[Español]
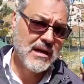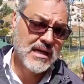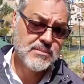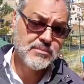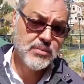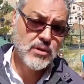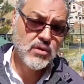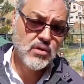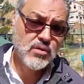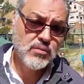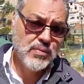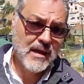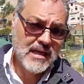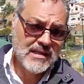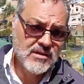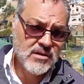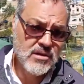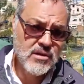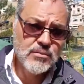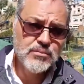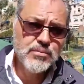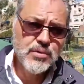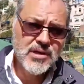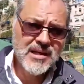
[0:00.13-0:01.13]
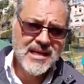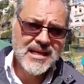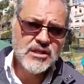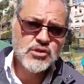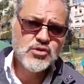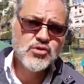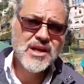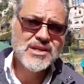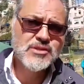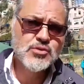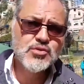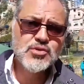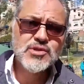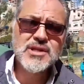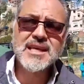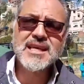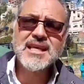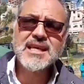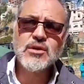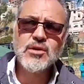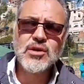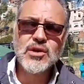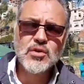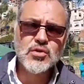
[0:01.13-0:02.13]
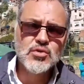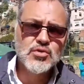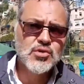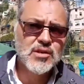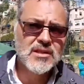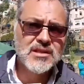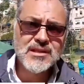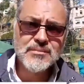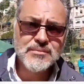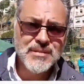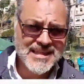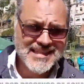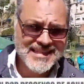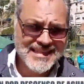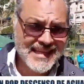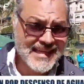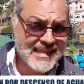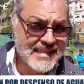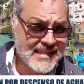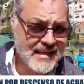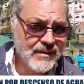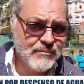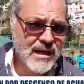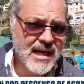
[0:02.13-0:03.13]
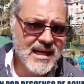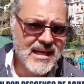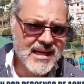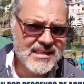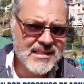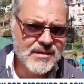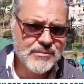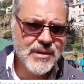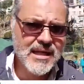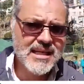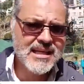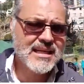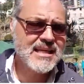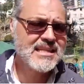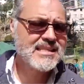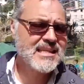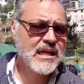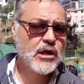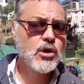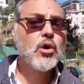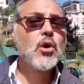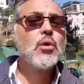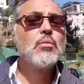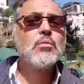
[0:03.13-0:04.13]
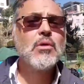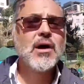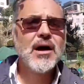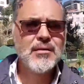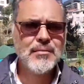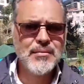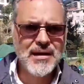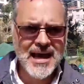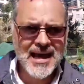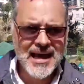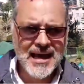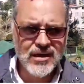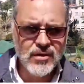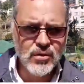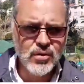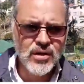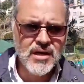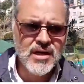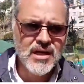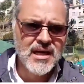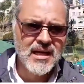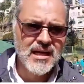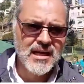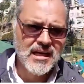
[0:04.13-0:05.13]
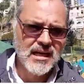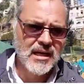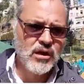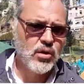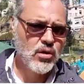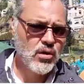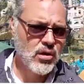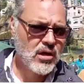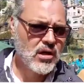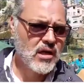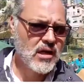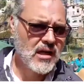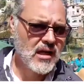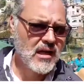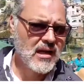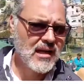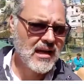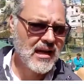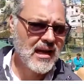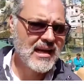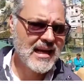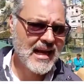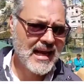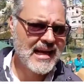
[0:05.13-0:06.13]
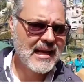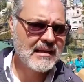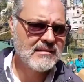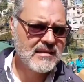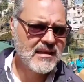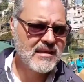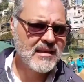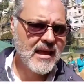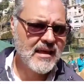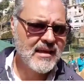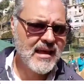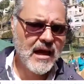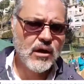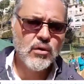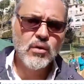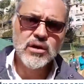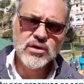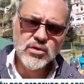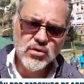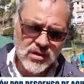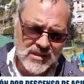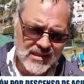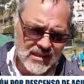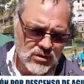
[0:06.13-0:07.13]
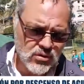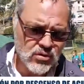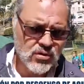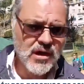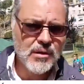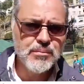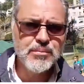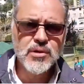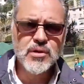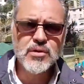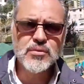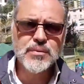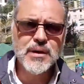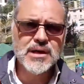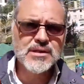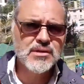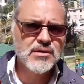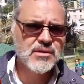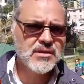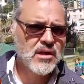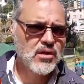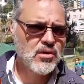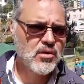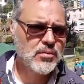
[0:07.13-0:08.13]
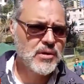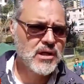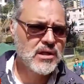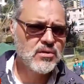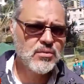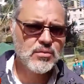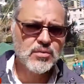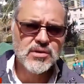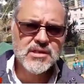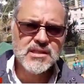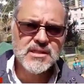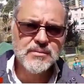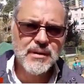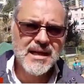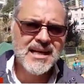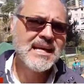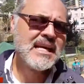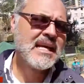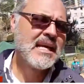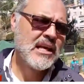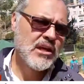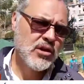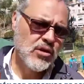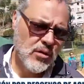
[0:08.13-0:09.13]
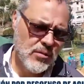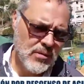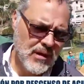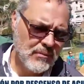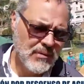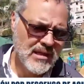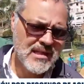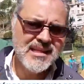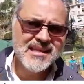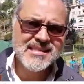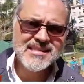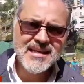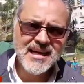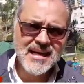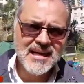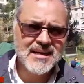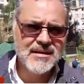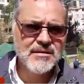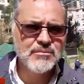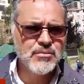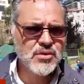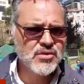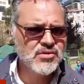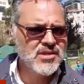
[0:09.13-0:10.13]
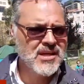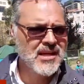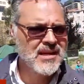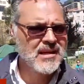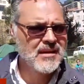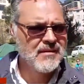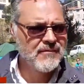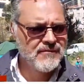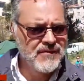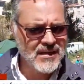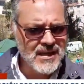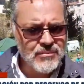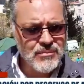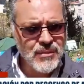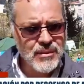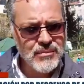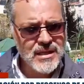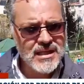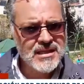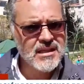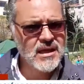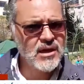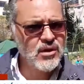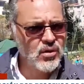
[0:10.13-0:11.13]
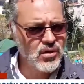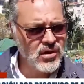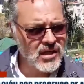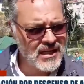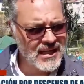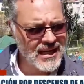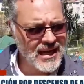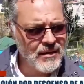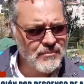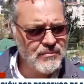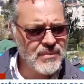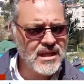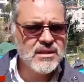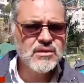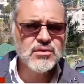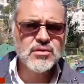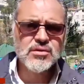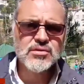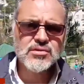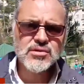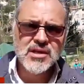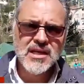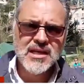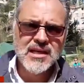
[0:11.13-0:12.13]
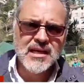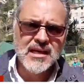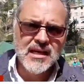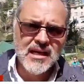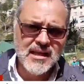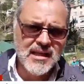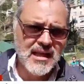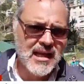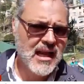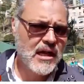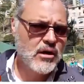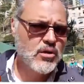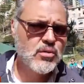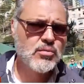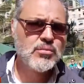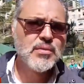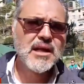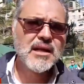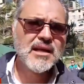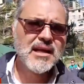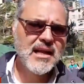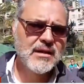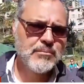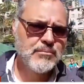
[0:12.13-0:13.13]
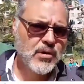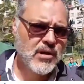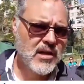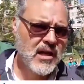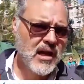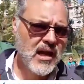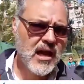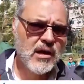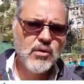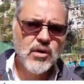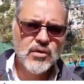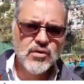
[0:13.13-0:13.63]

Eh, más preocupación porque esto ha sucedido en las últimas tres semanas. Imagínense cómo ha bajado la, cantidad de agua. Entonces, es una preocupación del gobierno municipal y obviamente seguiremos firmemente los lineamientos de la cumbre del, por el